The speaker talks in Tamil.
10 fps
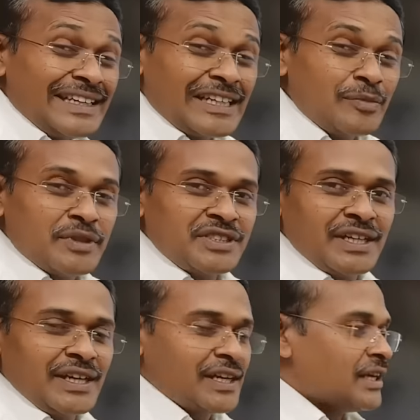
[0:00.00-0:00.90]
இரும்பு
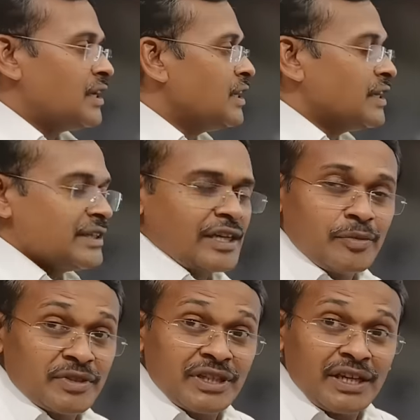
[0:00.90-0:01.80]
சட்டிகள் இந்த
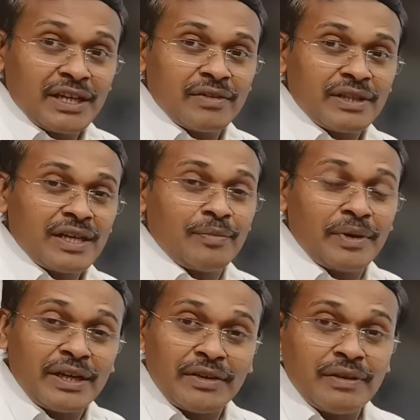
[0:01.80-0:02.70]
இரும்பு சட்டிகள் வந்து
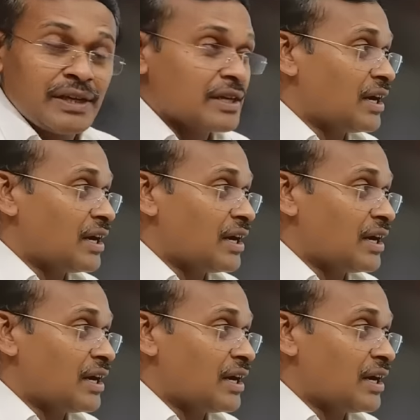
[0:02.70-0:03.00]
கம்பேரிட்டிவ்லி